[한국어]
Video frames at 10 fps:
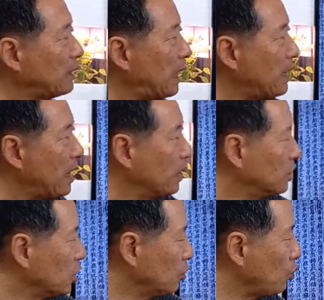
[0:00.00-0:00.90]

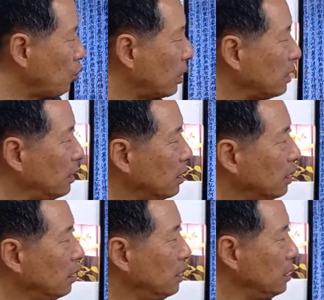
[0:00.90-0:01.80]
다양한 정보까지
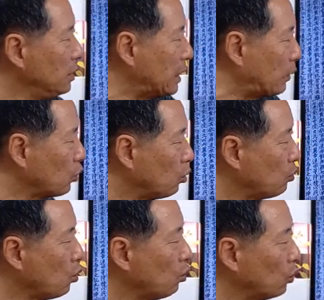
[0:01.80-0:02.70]
널리 자료를
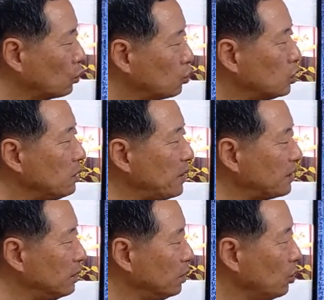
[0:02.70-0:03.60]
모으고
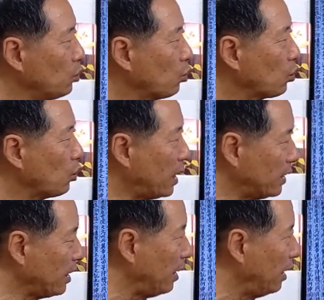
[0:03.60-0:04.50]
수집해서 연구를
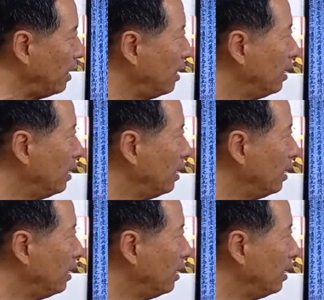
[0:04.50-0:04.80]
하되